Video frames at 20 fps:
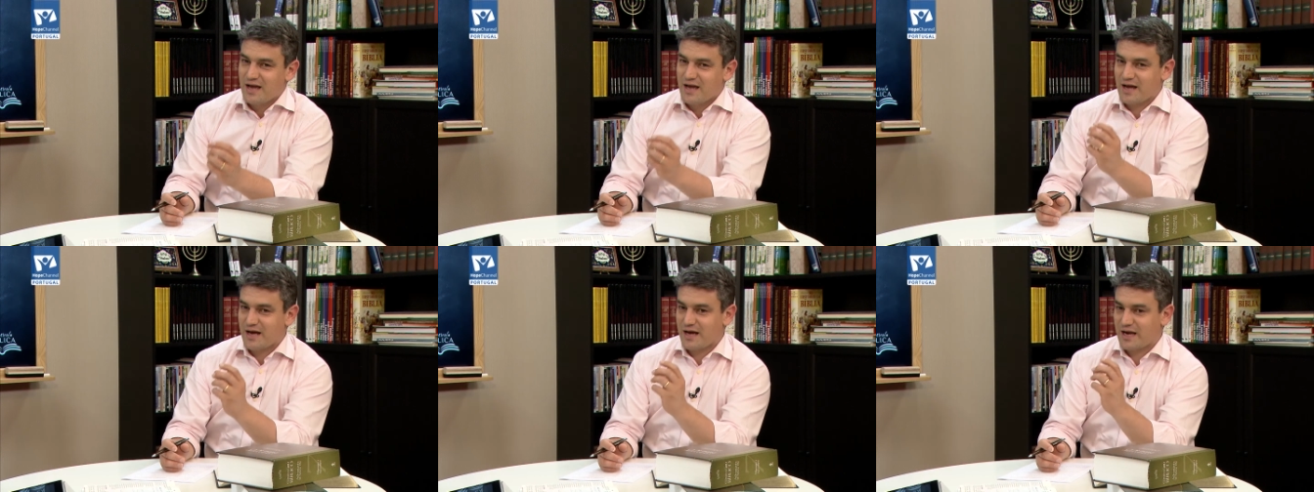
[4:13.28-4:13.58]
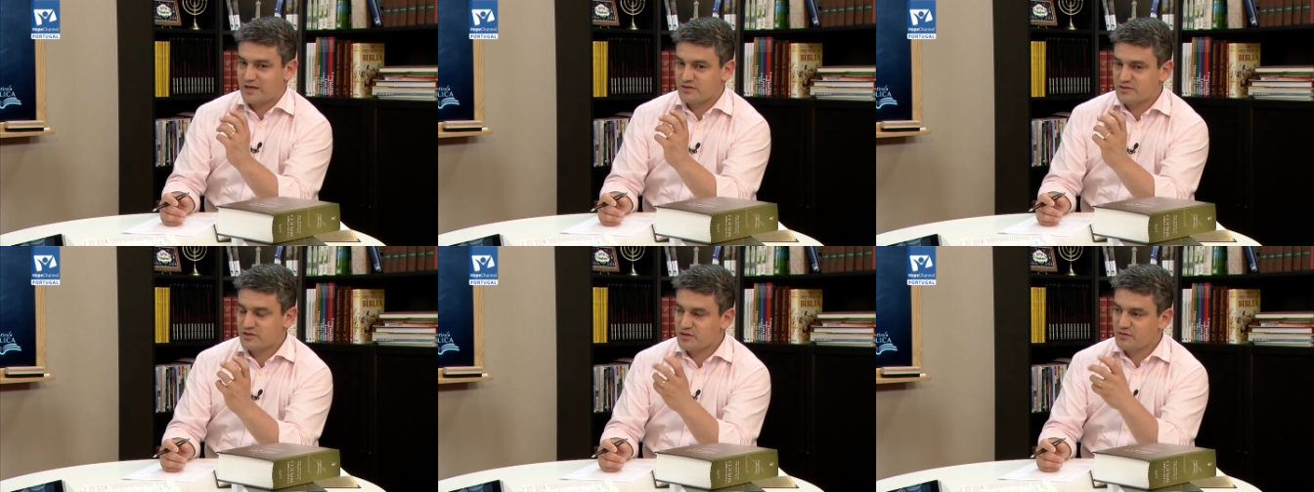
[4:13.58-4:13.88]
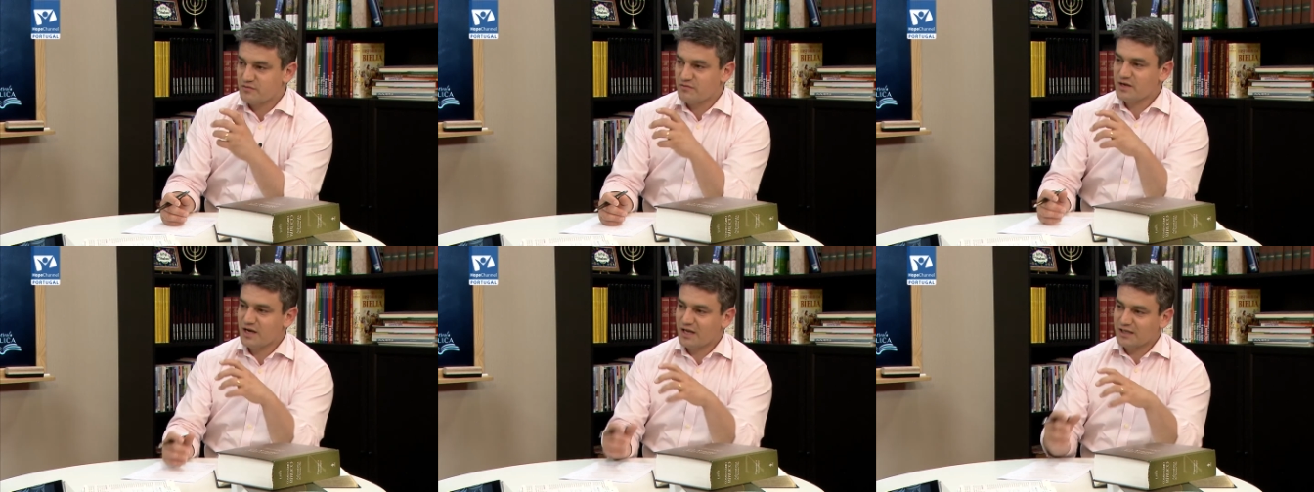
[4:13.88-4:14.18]
A graça
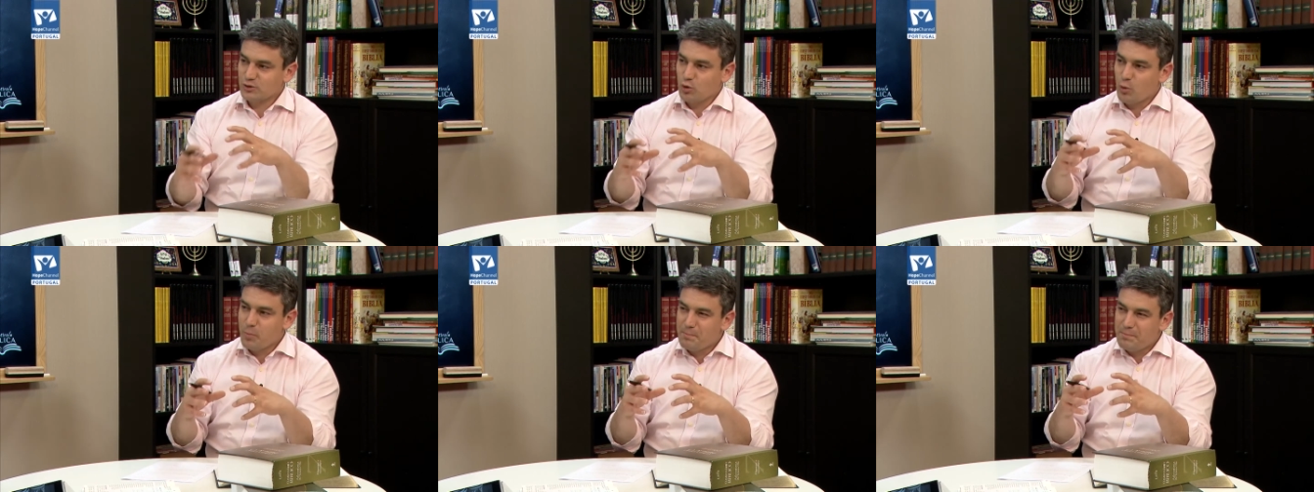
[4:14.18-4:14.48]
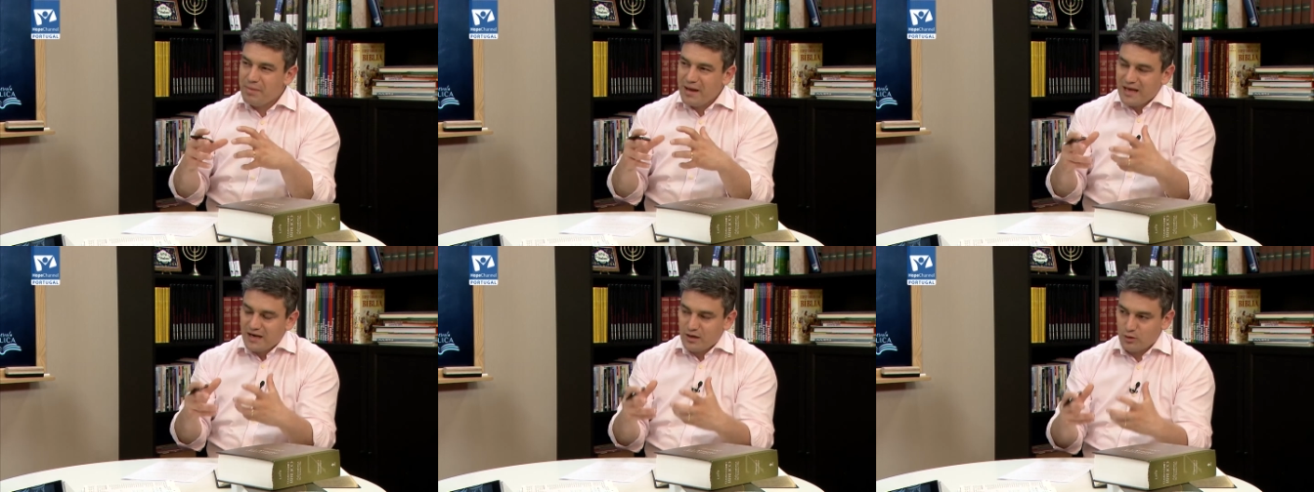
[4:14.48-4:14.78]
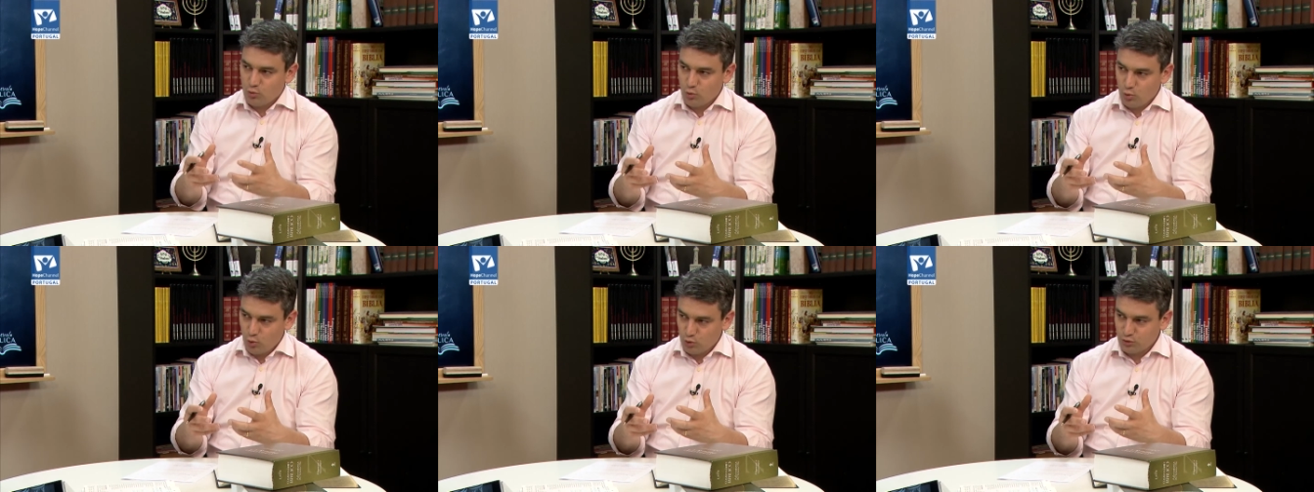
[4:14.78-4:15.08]
divina ela opera
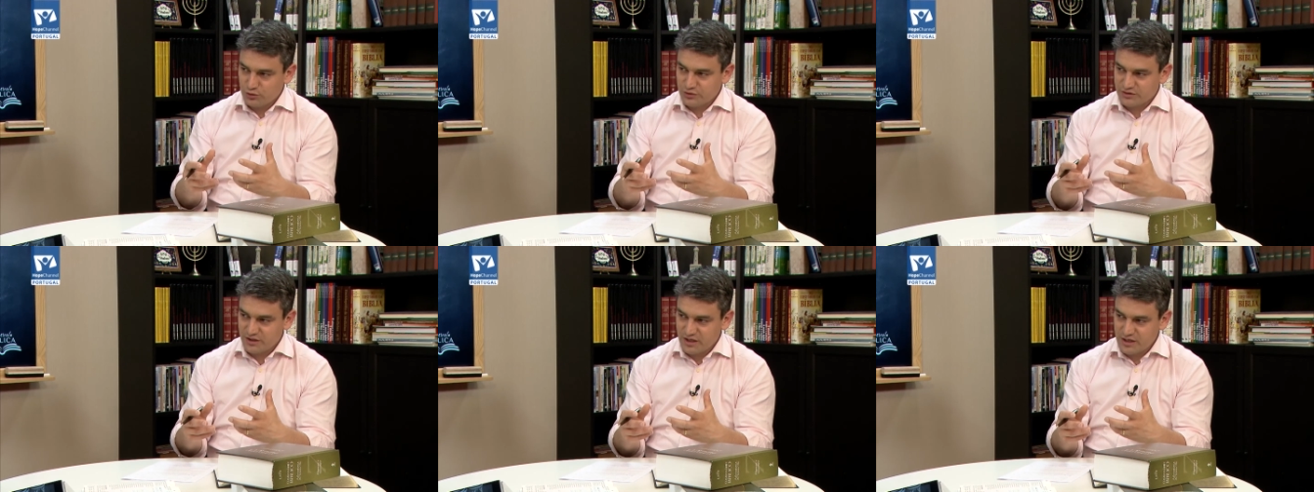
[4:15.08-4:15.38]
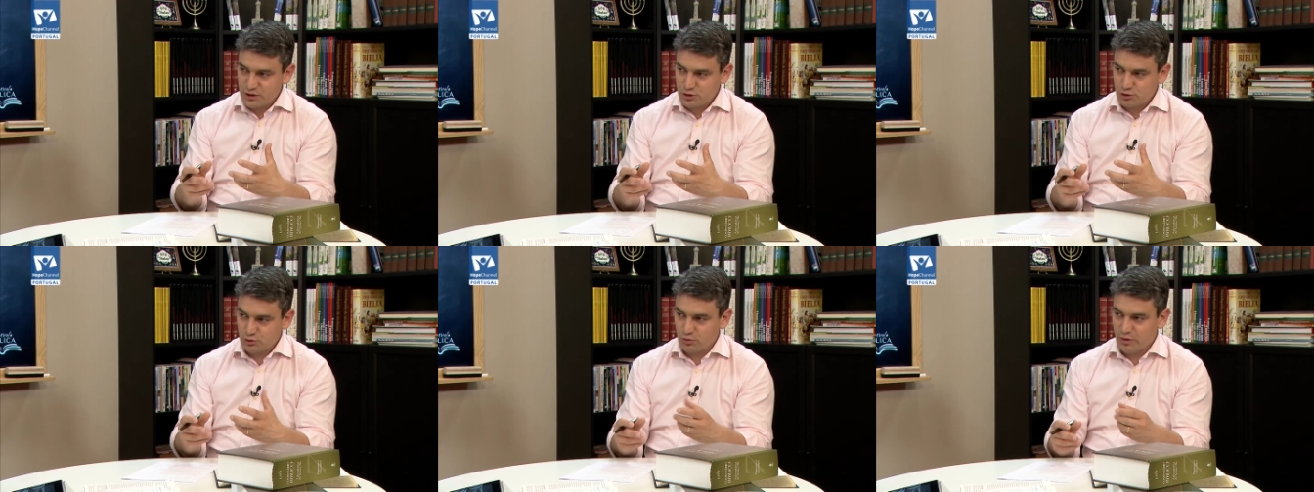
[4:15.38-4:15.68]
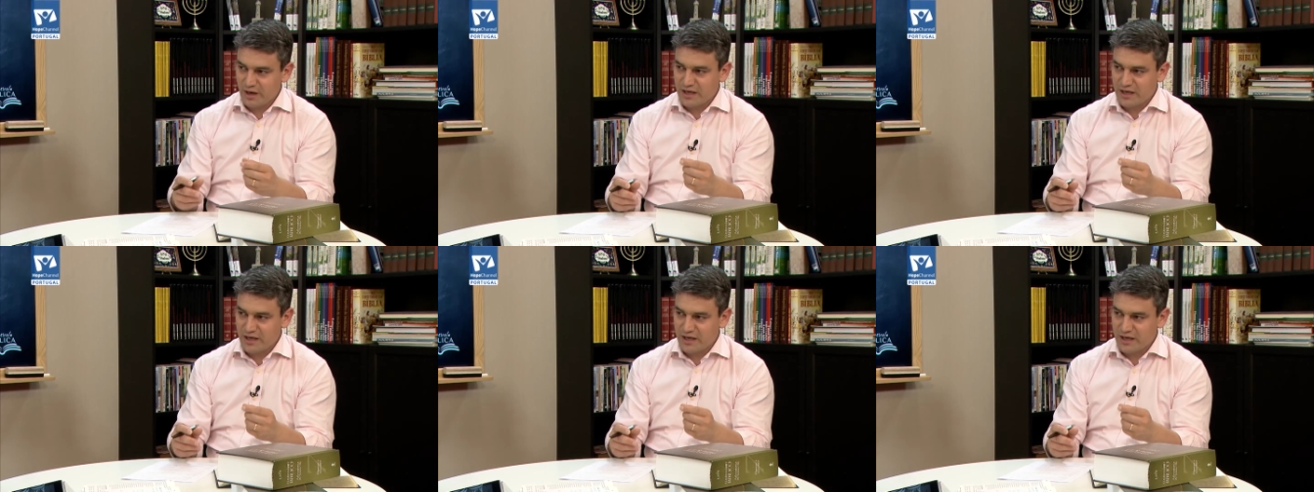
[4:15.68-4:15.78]
num contexto